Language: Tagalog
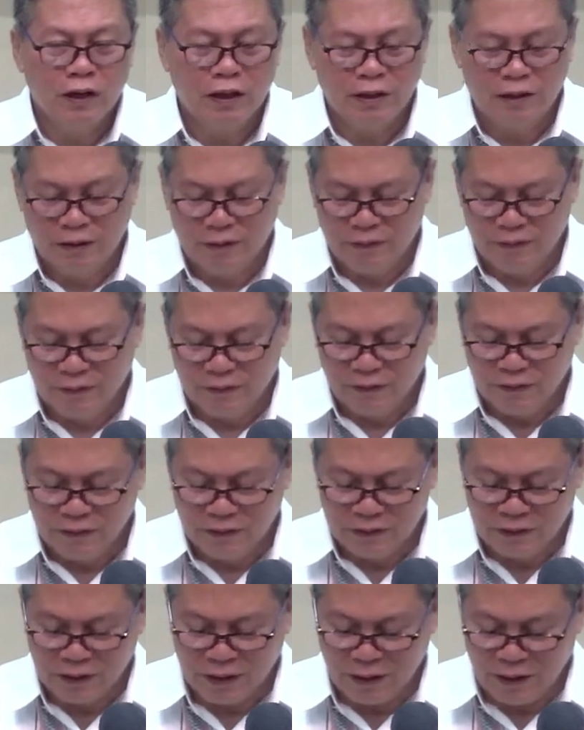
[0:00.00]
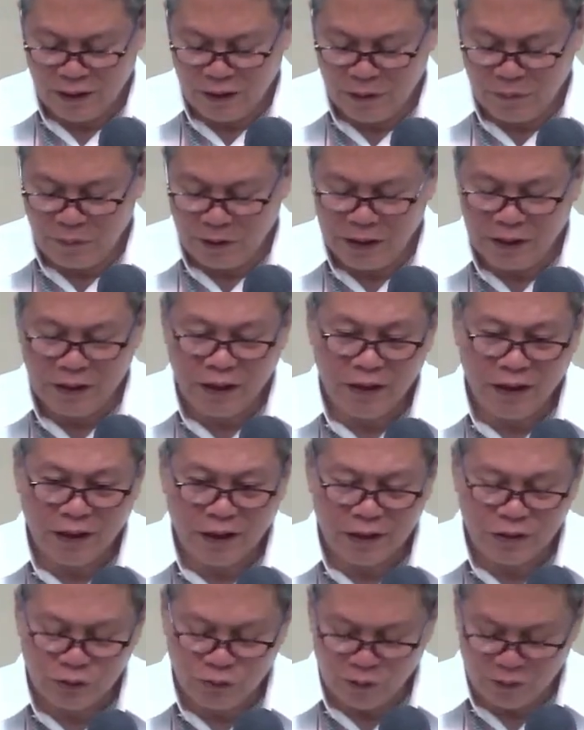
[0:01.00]
eh. Sa elementary,
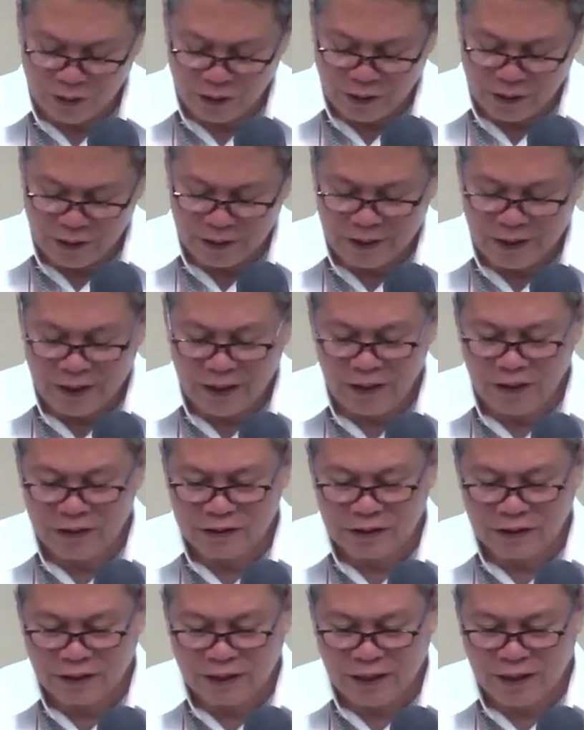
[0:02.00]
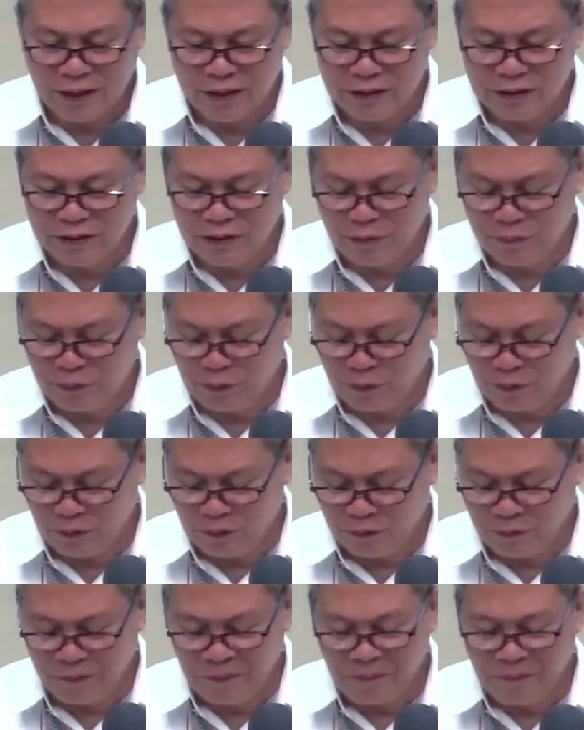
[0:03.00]
high school, hanggang college. Nag-college din po
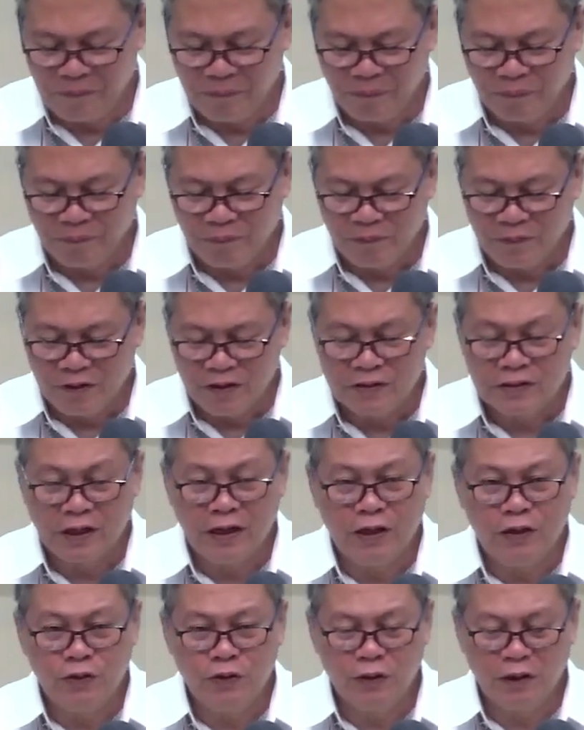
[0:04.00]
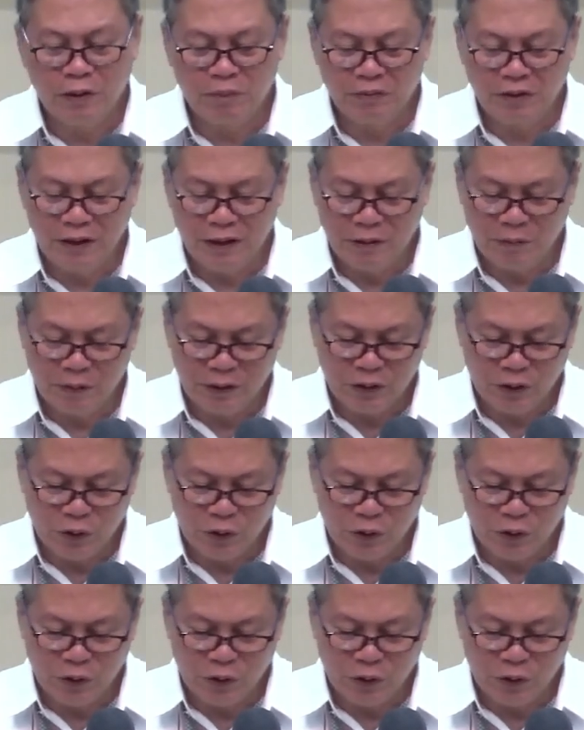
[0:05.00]
ako. Sa AUF, hindi naman